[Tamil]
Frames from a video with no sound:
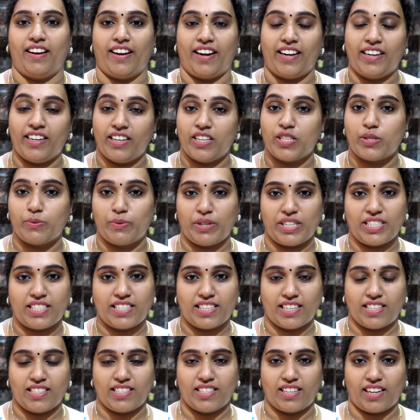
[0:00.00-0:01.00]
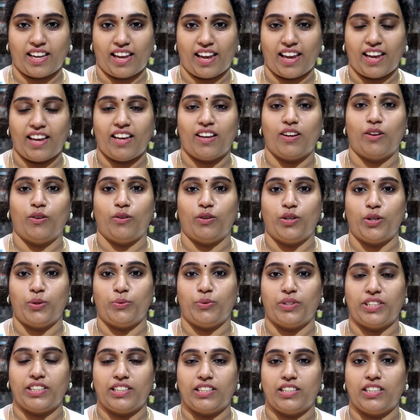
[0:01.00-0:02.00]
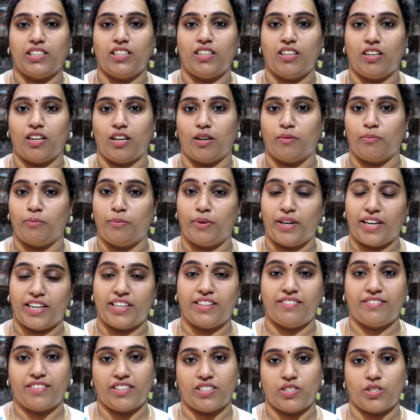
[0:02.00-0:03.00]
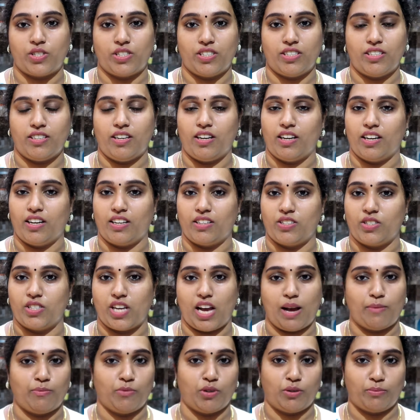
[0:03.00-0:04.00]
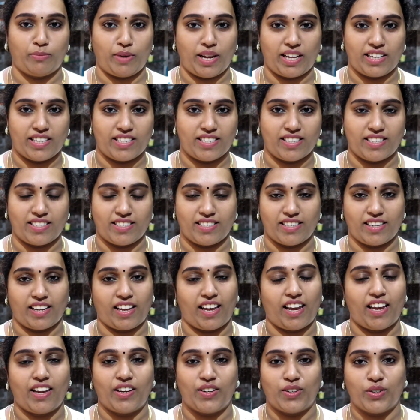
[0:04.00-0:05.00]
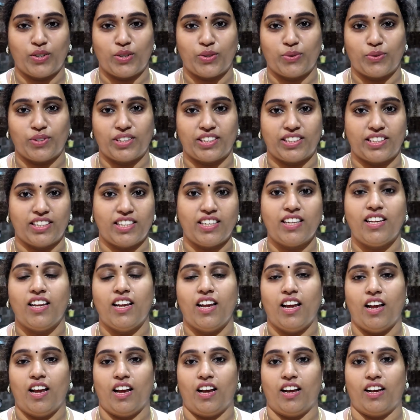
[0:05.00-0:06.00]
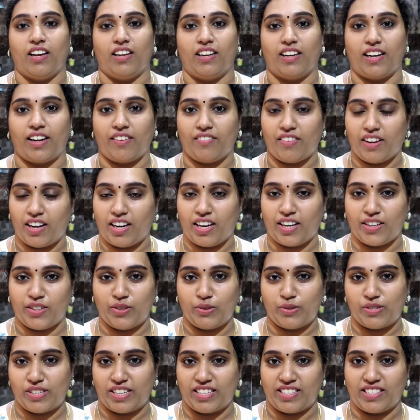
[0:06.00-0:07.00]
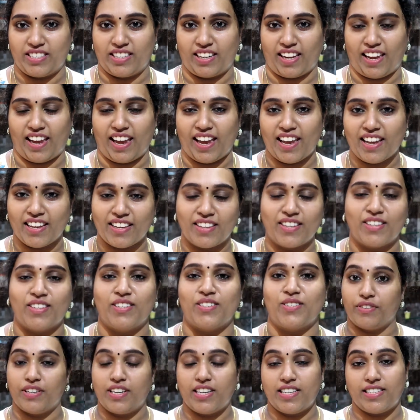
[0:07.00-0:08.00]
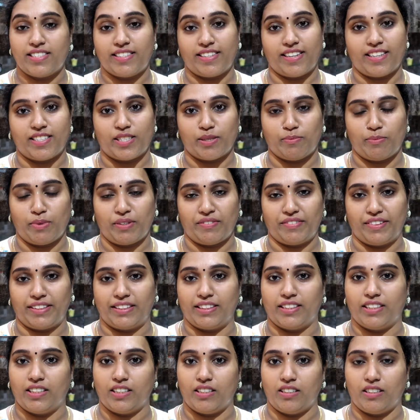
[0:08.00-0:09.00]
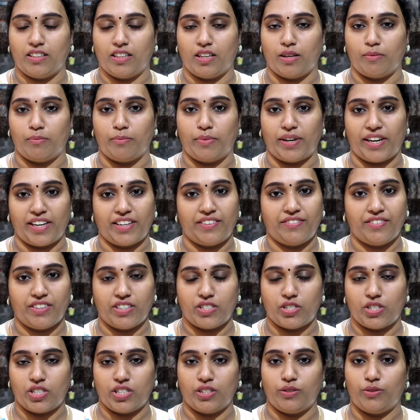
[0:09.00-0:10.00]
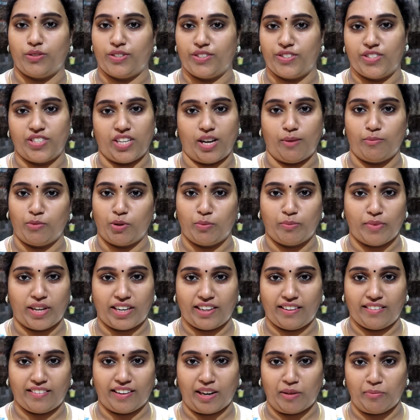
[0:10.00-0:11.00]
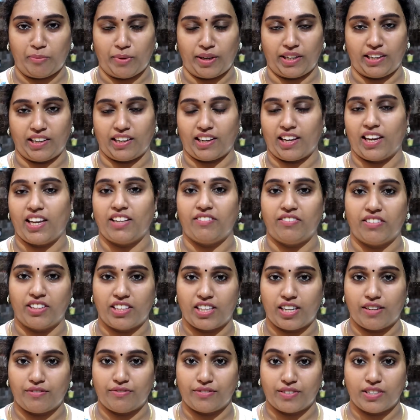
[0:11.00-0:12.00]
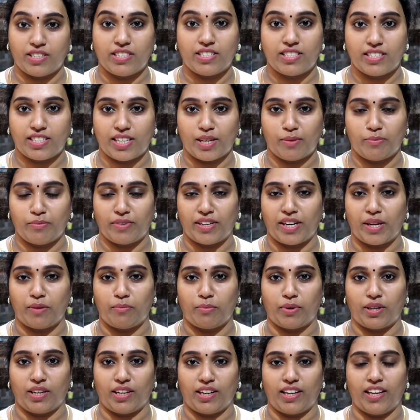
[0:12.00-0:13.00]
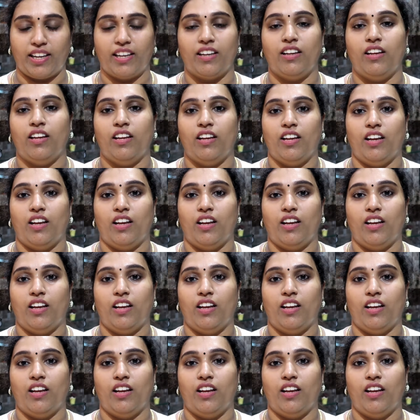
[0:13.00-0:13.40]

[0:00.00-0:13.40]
ரெண்டு ஸ்வீட் செஞ்சுருக்கேன் ஒன்று வந்து ப்ரெட் வச்சு ஜாமுன் மாதிரி செஞ்சுருக்கேன் இன்னொன்று வந்து ரவா லட்டு செஞ்சுருக்கேன் ஃபர்ஸ்ட் ரெசிபி வந்து ப்ரெட் வச்சு ஒரு ஜாமுன் மாதிரி ட்ரை பண்ணியிருக்கேன் இது வந்து நான் ஃபர்ஸ்ட் டைம் ட்ரை பண்ணேன்